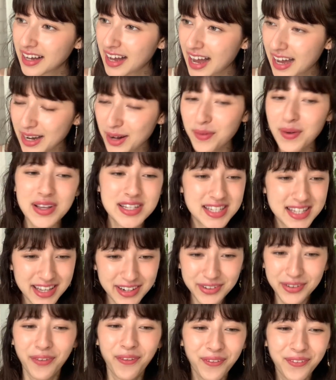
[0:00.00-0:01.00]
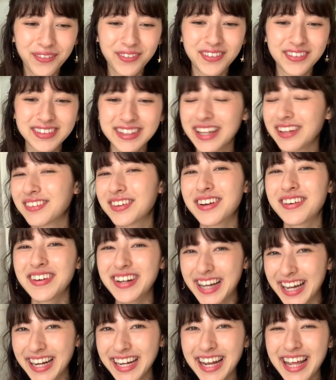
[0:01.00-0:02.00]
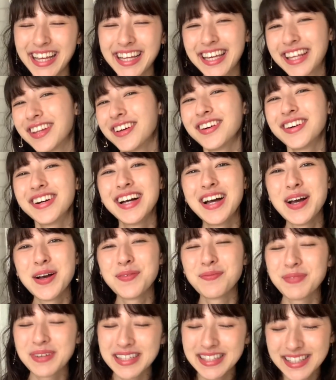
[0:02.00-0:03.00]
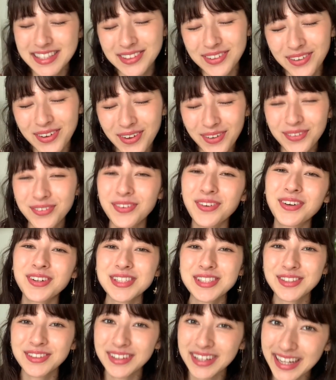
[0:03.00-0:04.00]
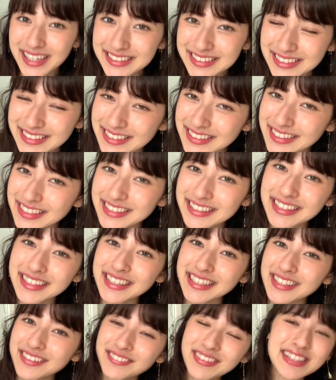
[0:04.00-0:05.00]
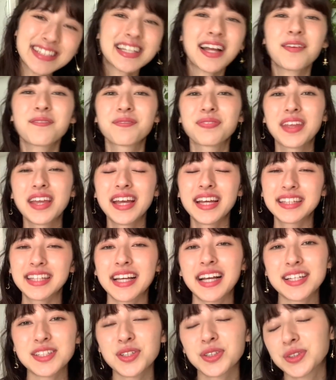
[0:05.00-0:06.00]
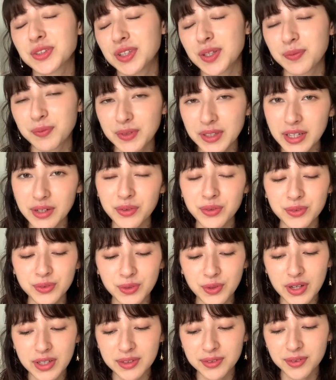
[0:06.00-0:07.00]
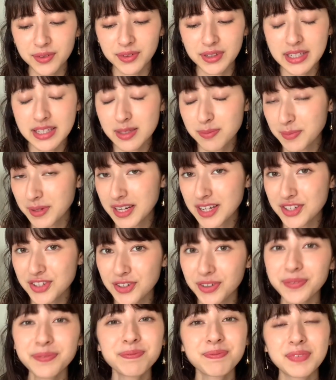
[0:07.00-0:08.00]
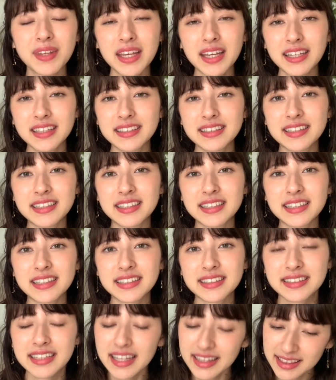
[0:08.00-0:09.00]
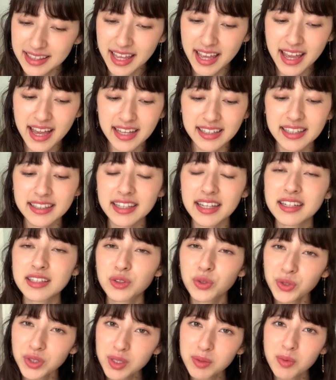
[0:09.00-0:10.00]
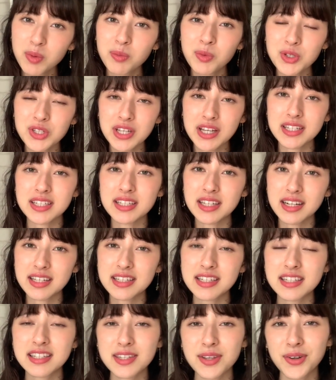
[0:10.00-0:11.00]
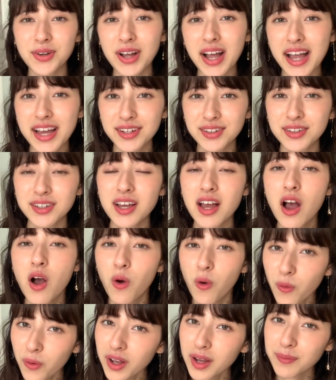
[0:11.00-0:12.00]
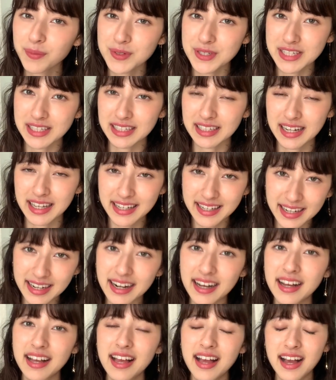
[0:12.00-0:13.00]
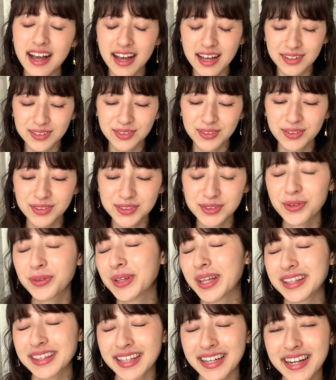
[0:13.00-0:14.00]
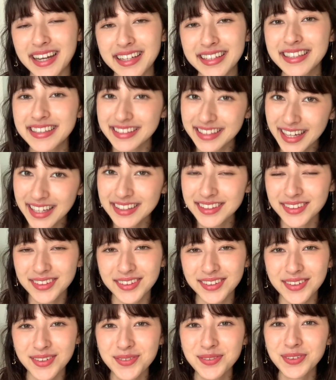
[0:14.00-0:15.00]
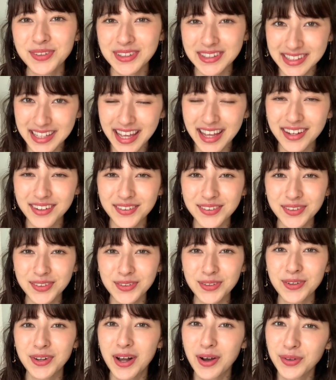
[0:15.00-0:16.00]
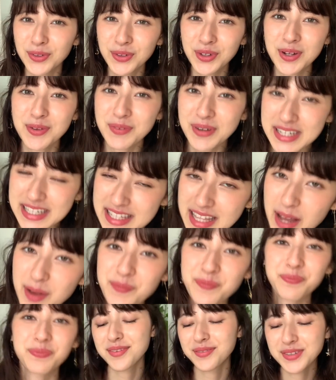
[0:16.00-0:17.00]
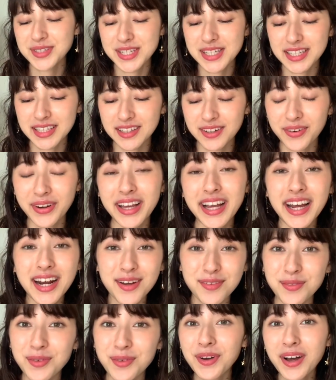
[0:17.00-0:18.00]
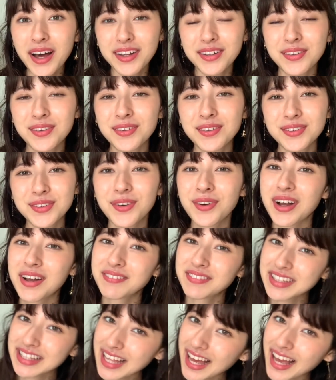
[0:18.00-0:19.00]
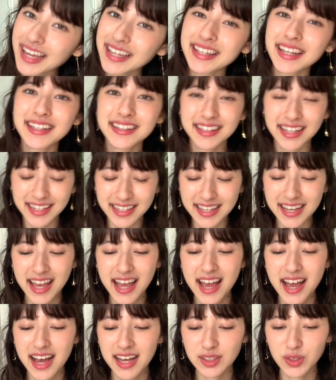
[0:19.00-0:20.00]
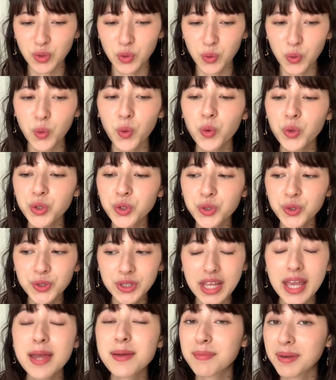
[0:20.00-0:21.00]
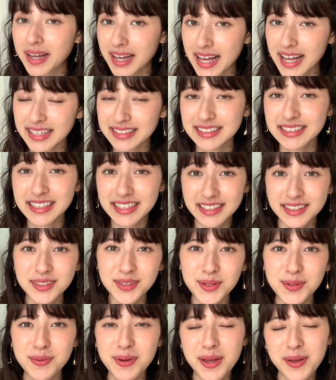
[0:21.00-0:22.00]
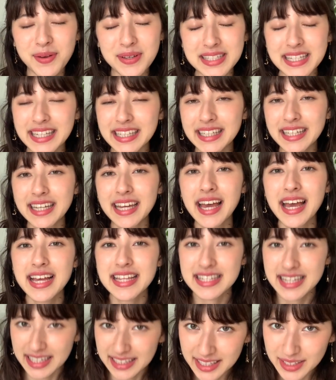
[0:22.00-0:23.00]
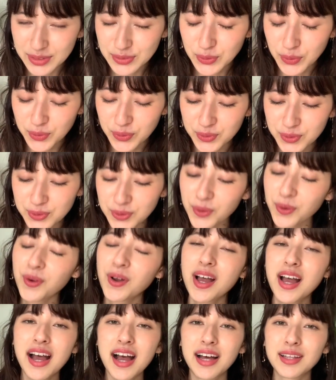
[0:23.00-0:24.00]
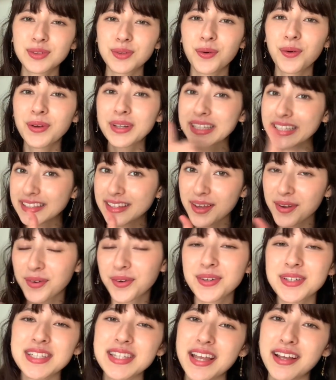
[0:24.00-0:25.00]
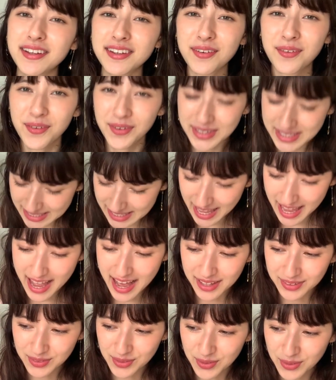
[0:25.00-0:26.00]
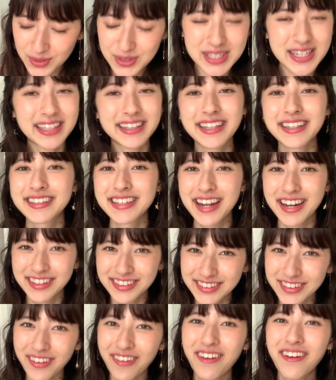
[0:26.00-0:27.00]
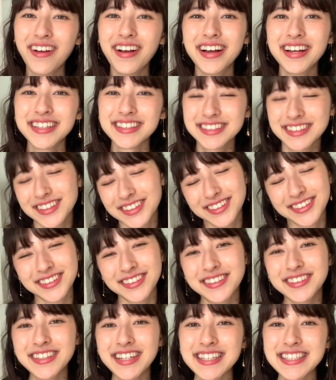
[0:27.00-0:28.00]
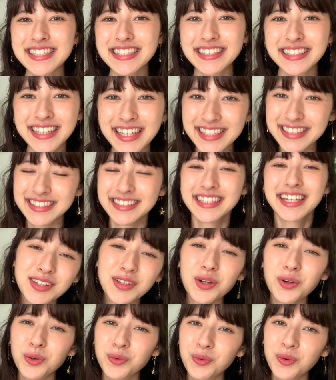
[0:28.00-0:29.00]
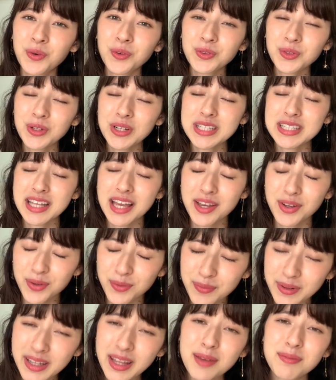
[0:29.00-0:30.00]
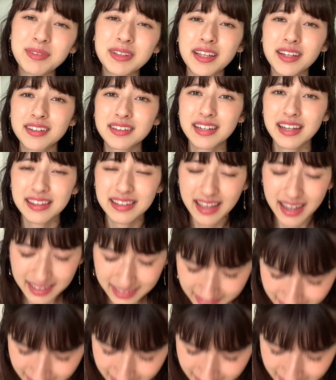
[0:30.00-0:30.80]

表している本なのかわからないけど、3つの本を紹介させていただきました。なんかちょっとでもね、本当あの、インスピレーションになって、あなたにとってももしかしたら人生を変える本かもしれないから、あの、そうだったらいいなと思って、この動画を撮りました。もし、これからあの、動画見たいだったり、あと、こういうテーマが好きっていう場合は、ぜひ、チャンネル登録と、あと、いいねをしてしてあの教えてくれるとすごく嬉しいです今日も本当に最後まで見てくれてあ